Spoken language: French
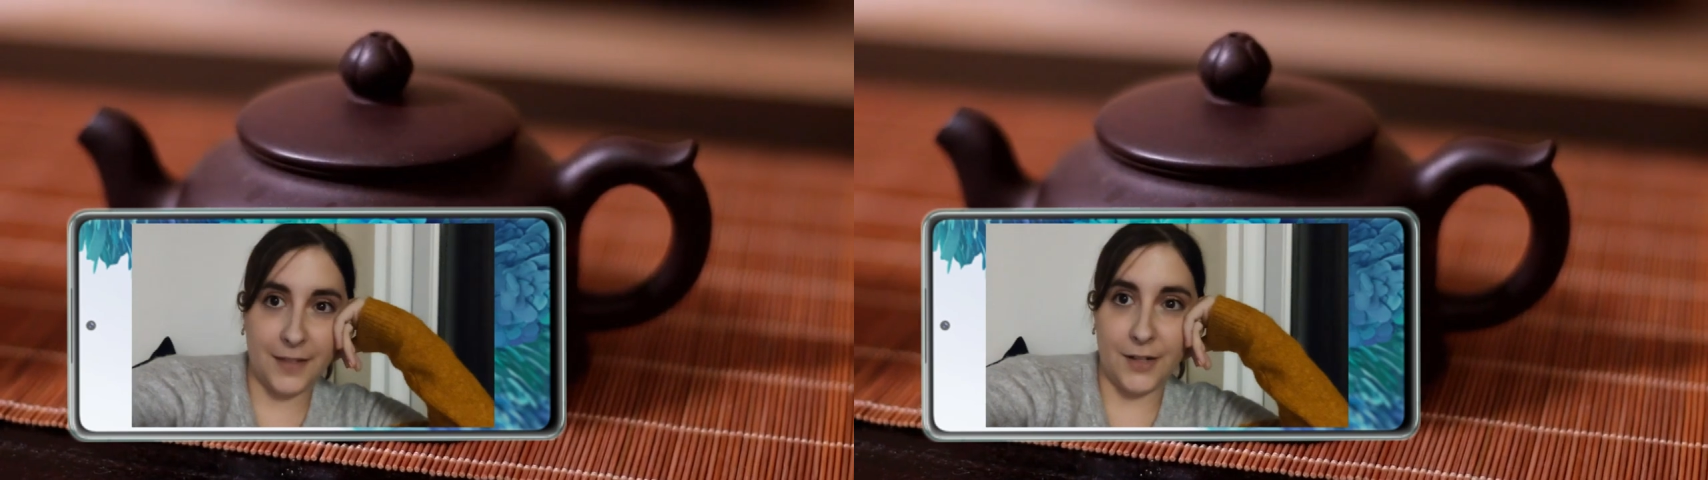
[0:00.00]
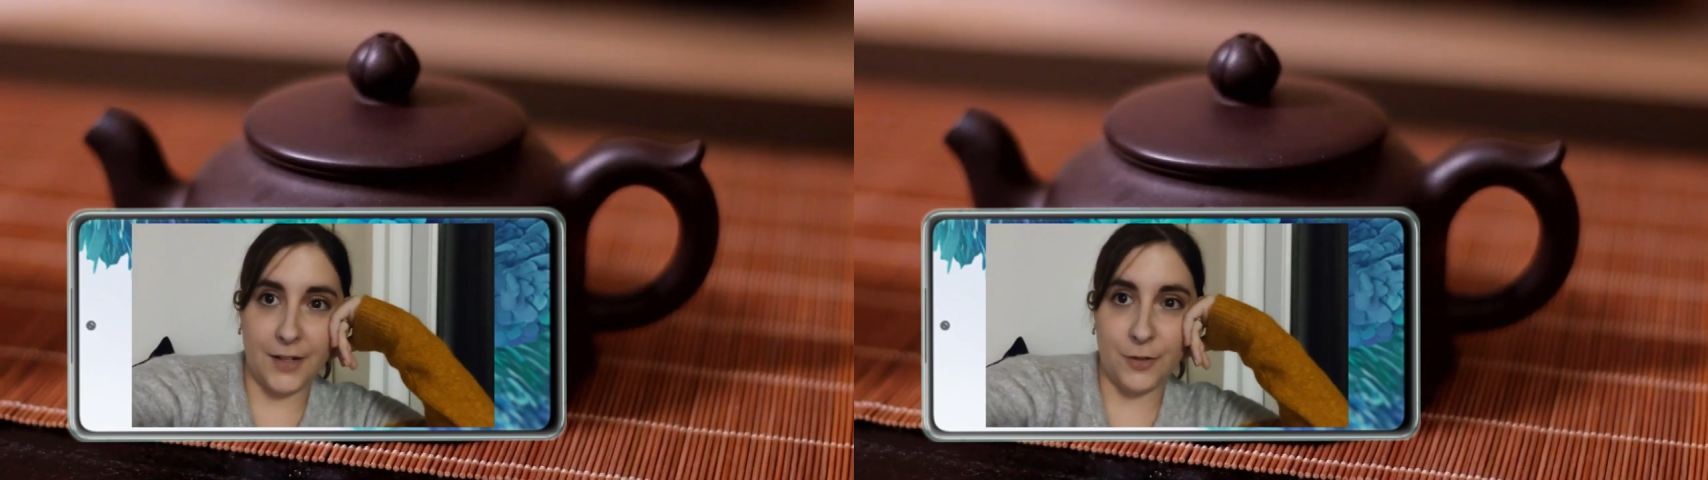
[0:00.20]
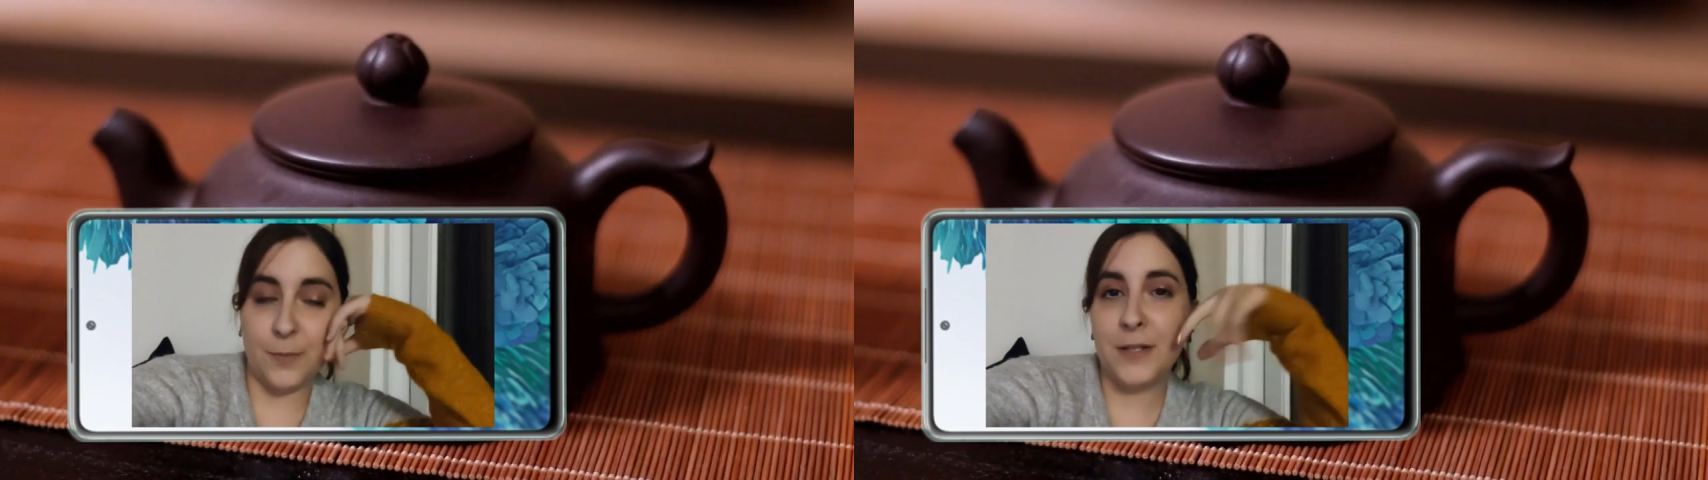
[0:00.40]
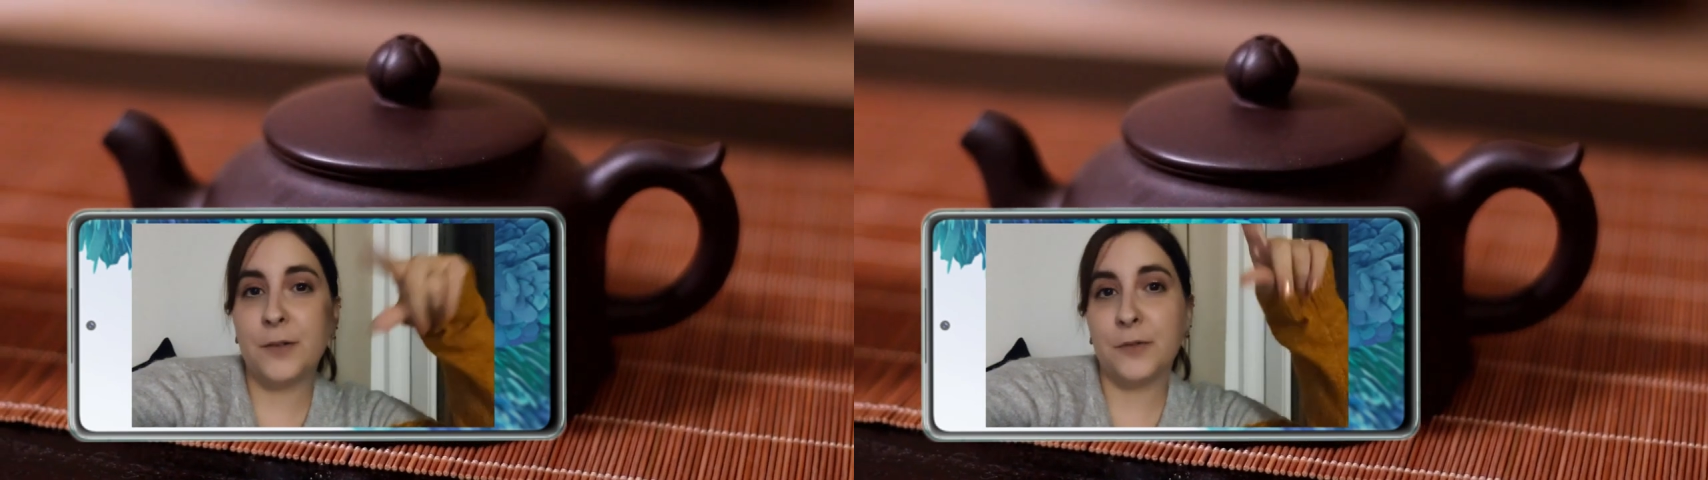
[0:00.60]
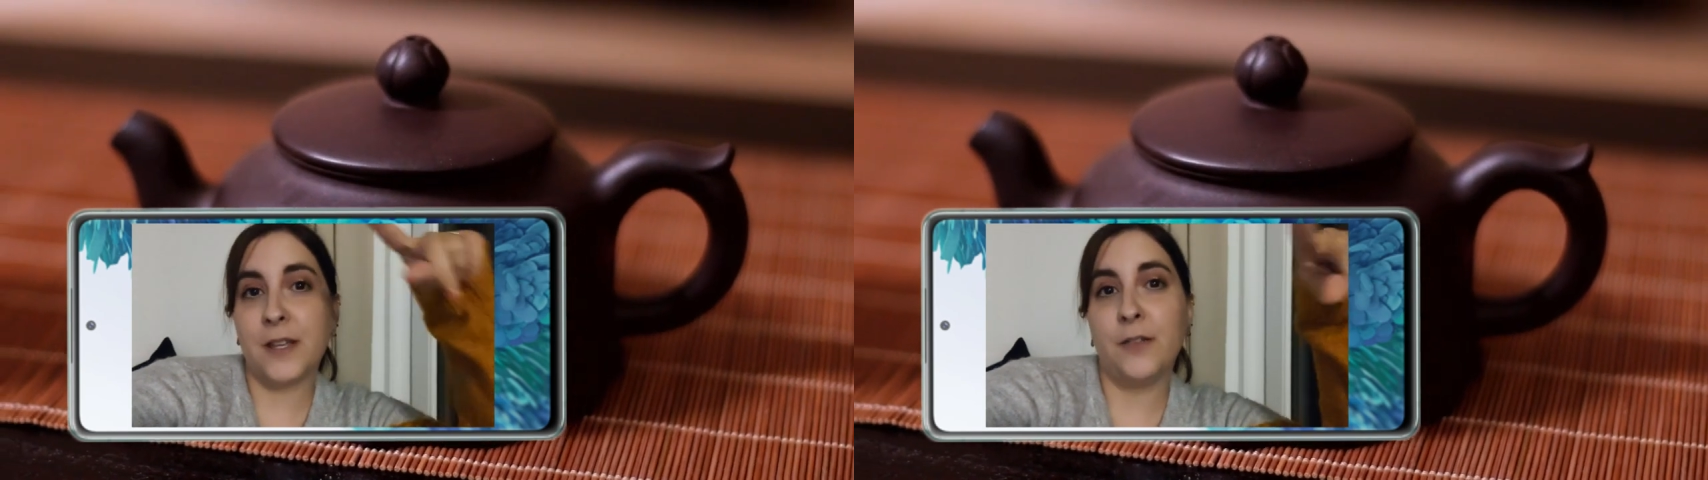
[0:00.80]
Alors le petit
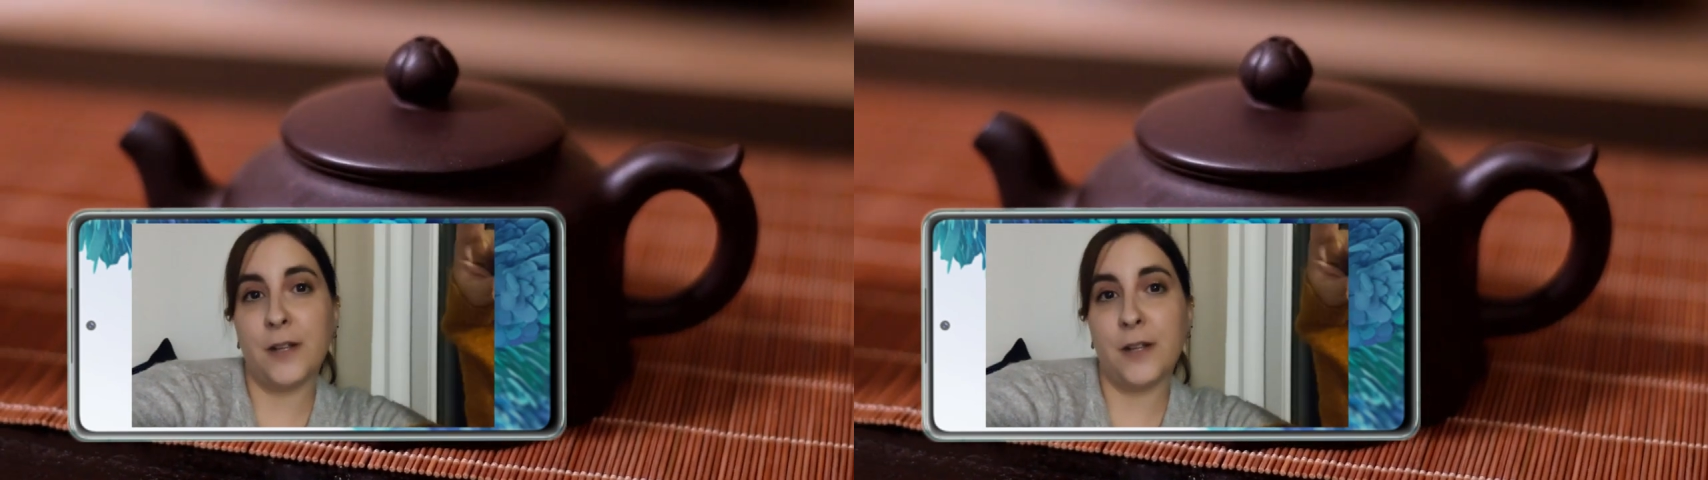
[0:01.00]
conseil de